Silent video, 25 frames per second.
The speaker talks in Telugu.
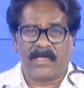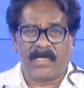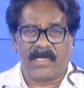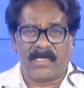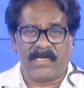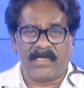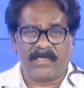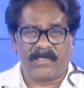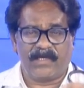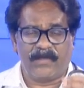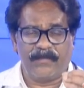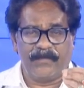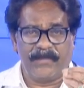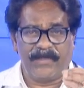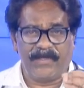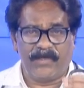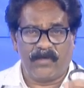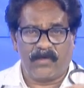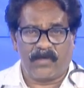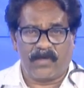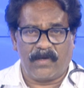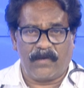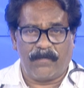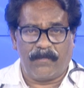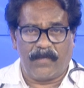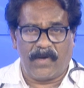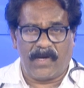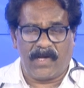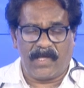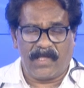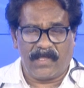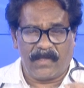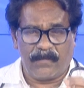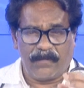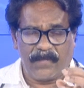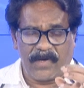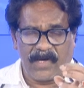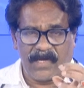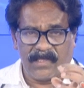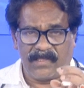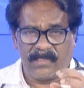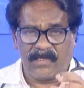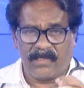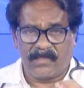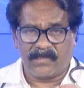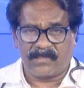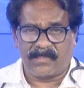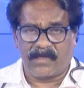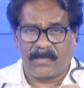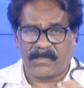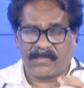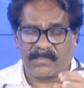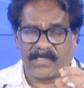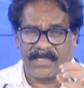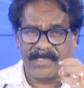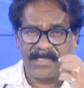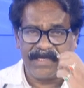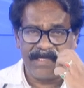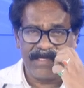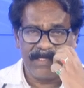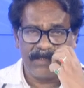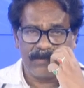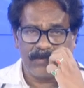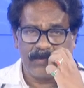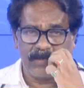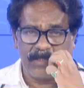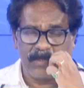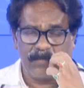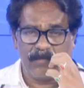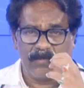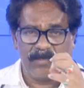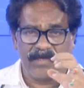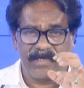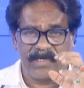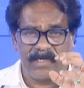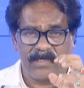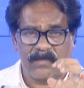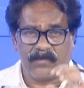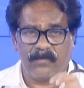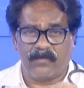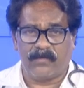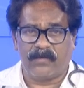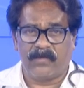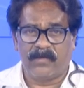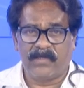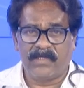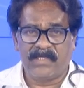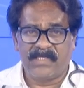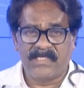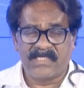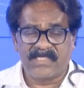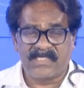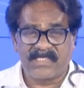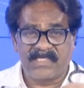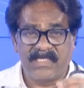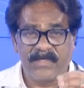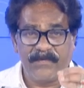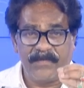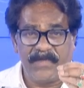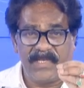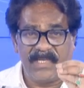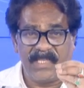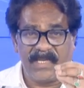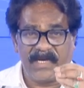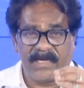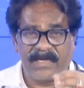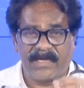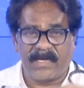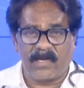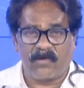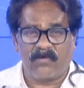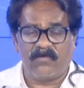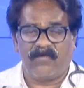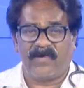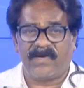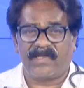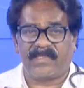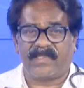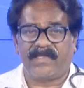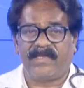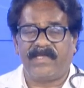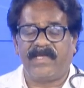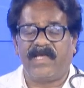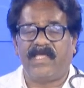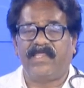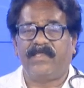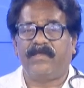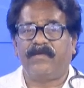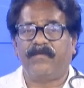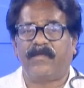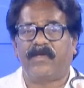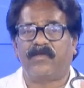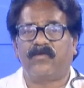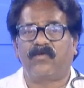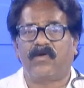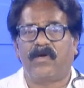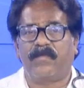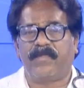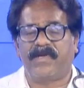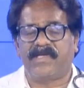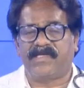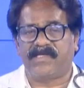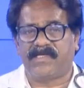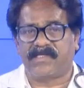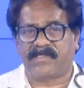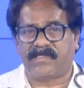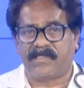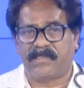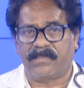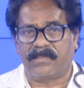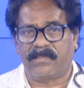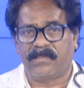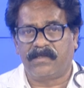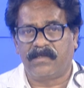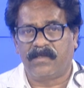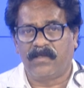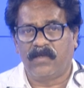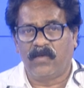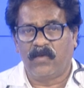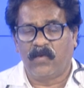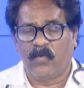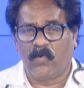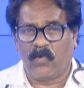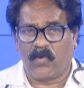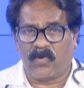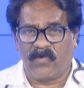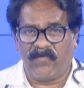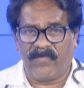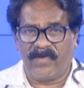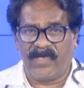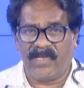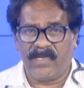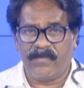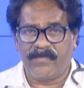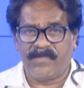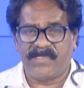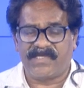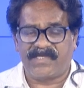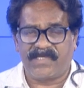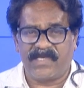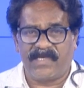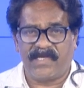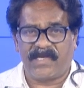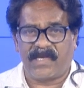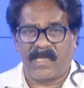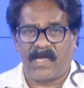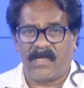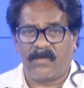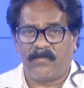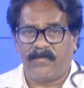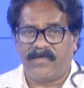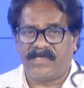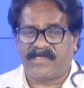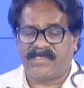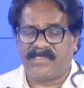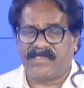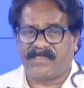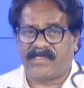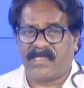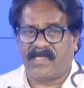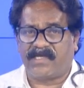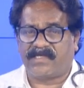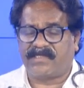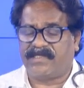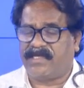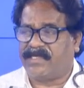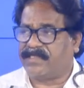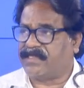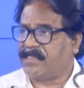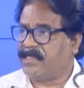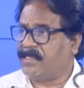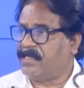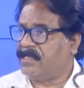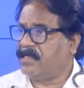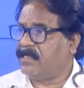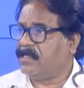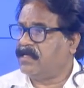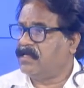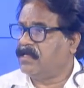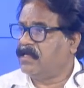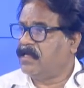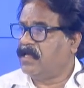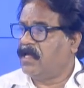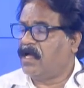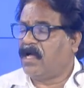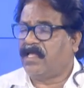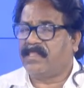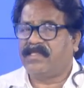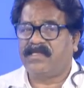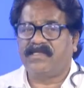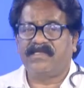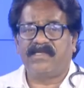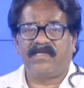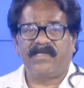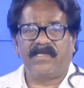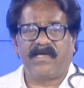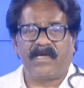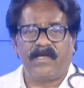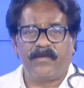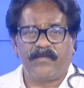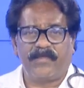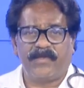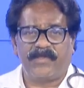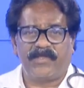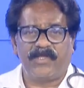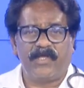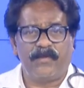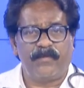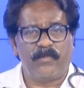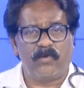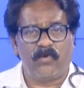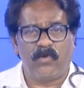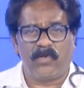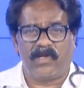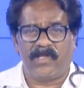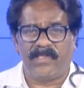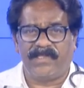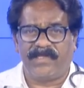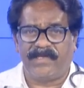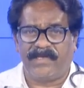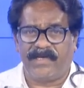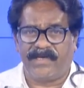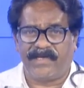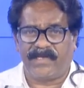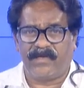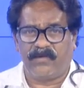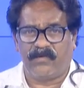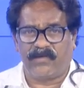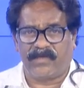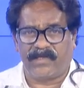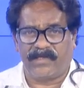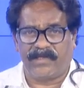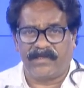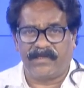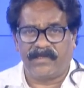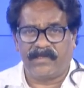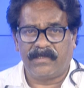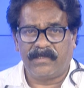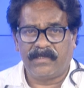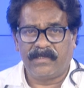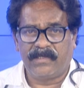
కరెక్ట్ మీ యొక్క బా బాధలో సరైన సూటబుల్ డ్రగ్ సిమిలర్ డ్రగ్ వాడితేనే అది మందుగా పనిచేస్తుంది ఒకవేళ మిస్ అయ్యి రాంగ్ మెడిసిన్ సెలెక్షన్ అయితే అది రిజల్ట్ కనిపి తీపి గుల్కలు తిన్నట్టే ఉంటుంది